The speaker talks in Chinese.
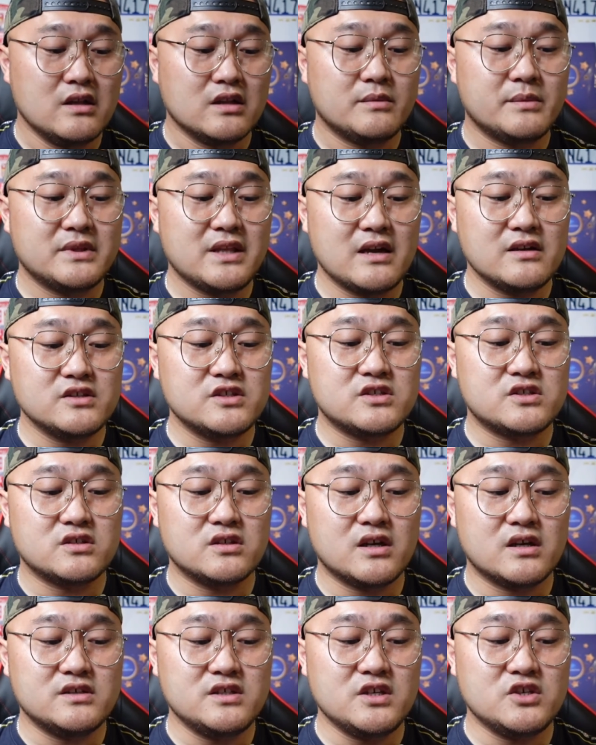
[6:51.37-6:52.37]
那么当时
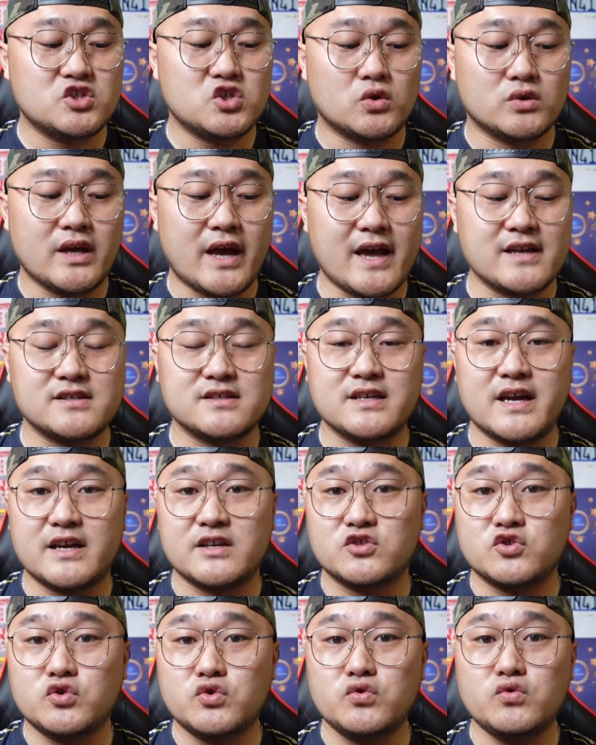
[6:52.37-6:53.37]
呢，进球呢还是
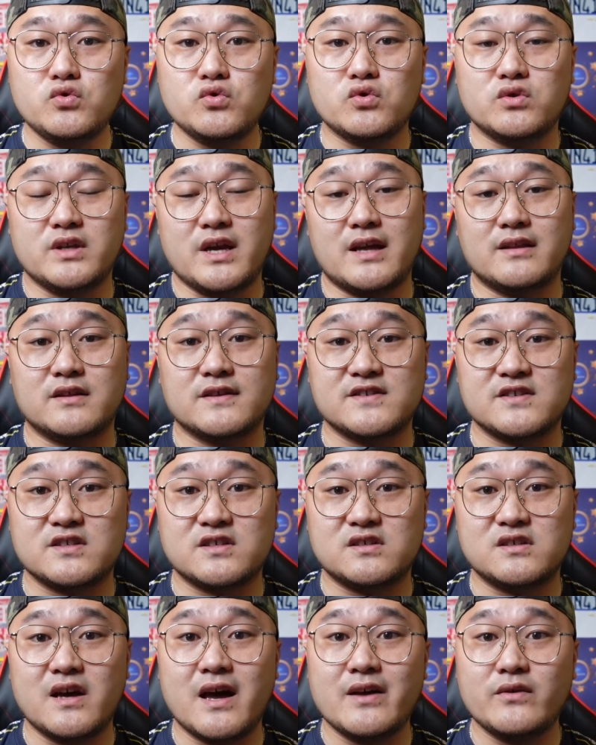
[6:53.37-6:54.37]
在去年的
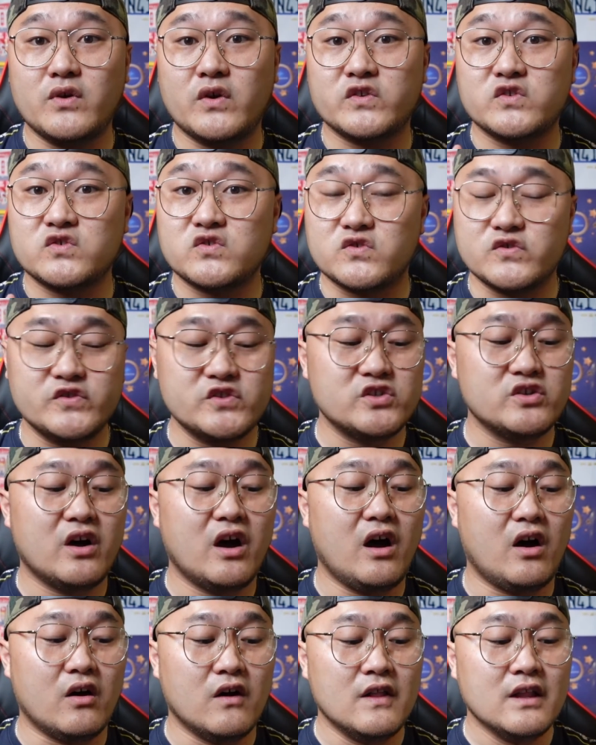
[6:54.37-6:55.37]
十二月十四
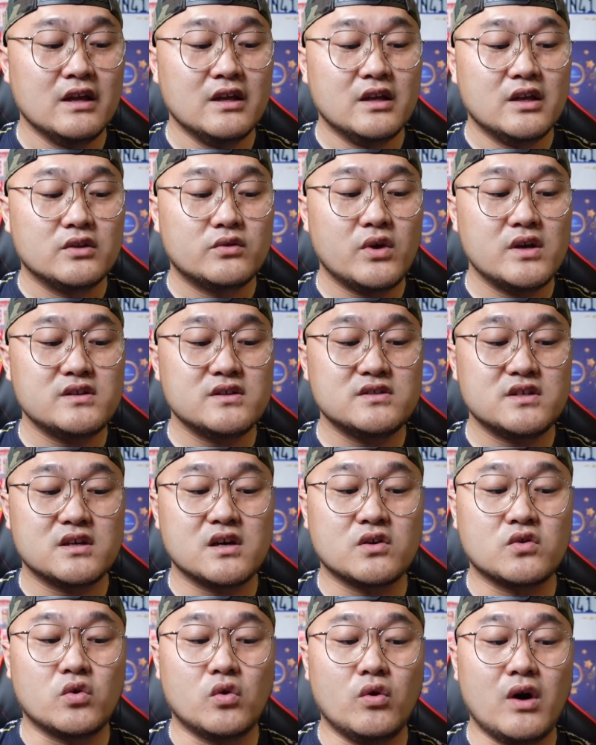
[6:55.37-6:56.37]
号对阵这
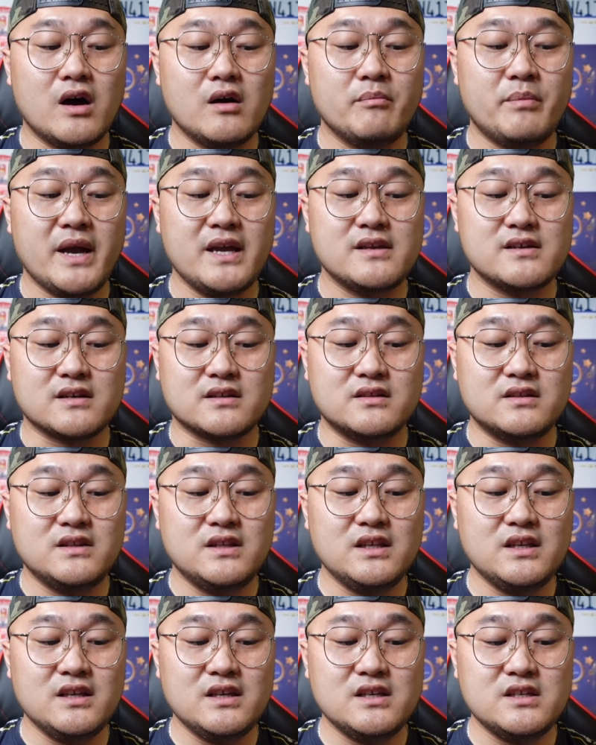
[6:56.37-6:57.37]
个国王杯这个
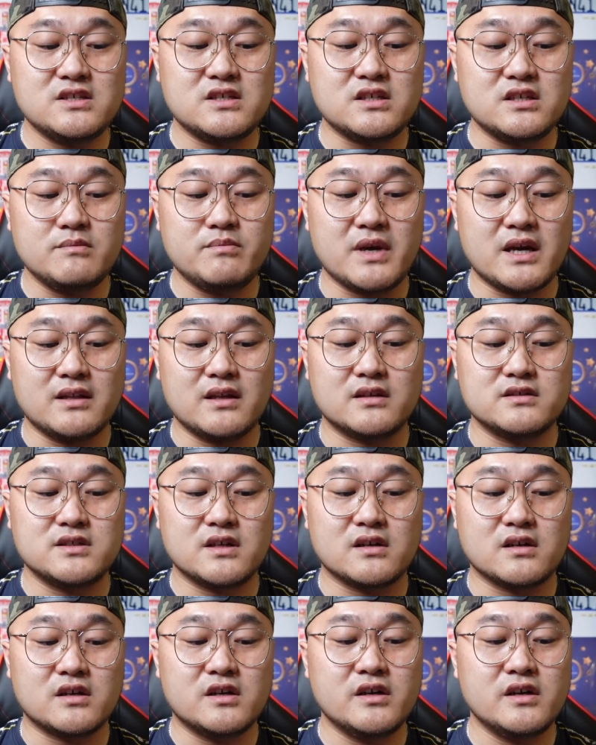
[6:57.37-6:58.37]
低级别的这
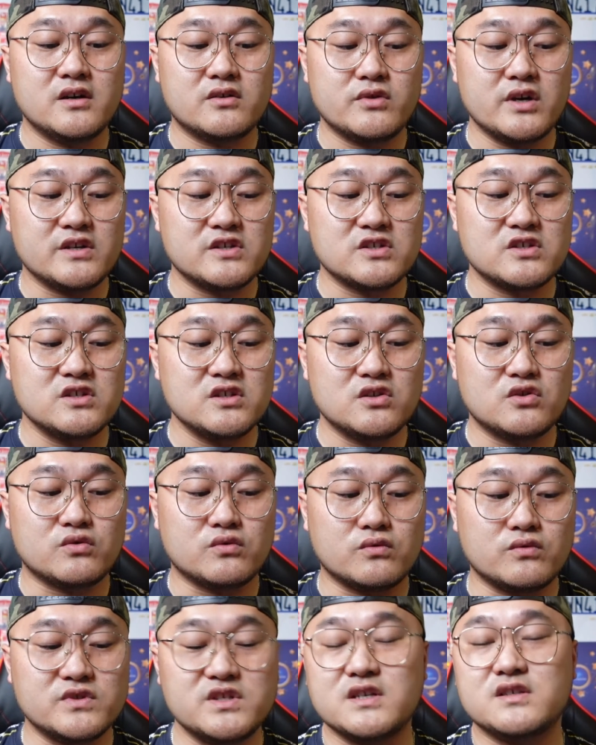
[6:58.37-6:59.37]
个克瑞斯
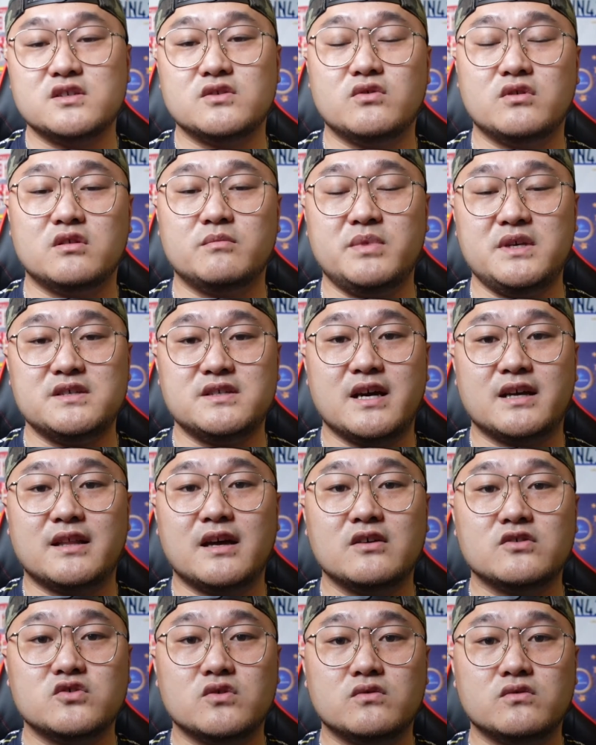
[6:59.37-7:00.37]
图竞技队的比赛
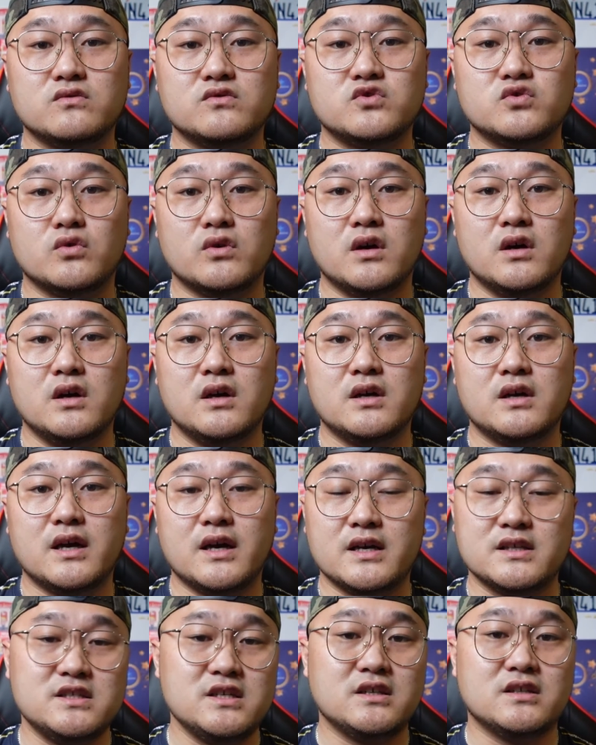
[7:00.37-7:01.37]
当中所
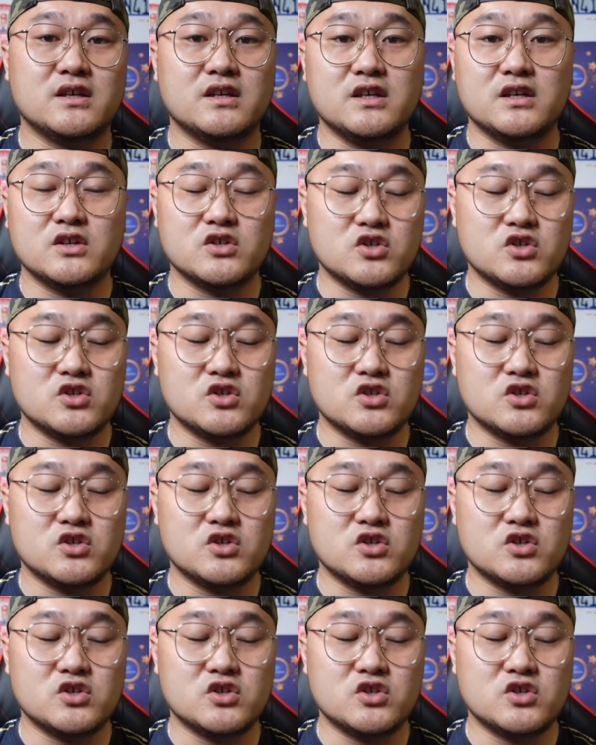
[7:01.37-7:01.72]
呃进的一